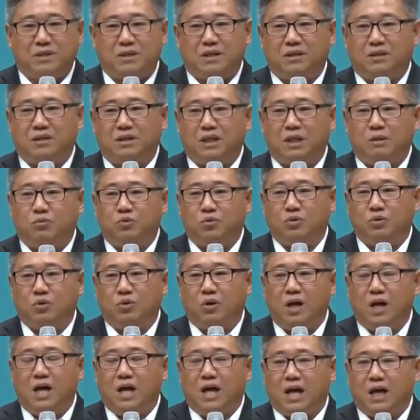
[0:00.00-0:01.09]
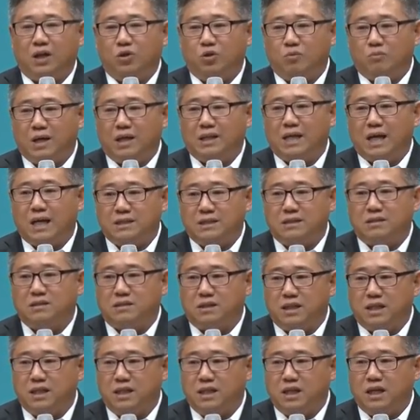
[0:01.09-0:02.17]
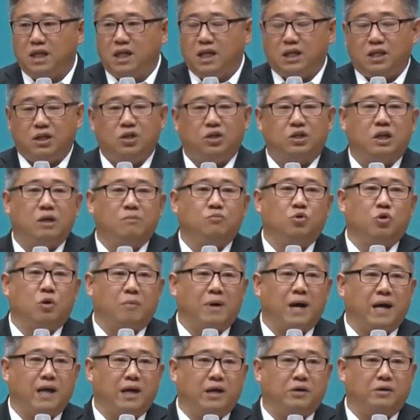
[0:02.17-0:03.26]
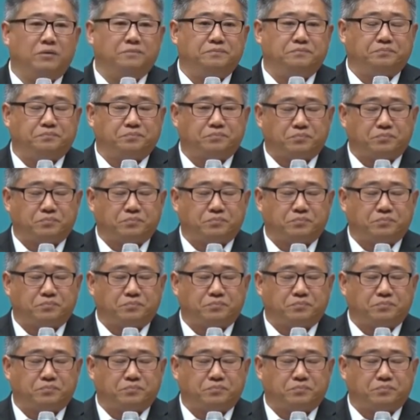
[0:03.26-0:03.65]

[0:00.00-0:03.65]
그랬더니 이분도 한두 마디 하시더니 이렇게 물어봐요.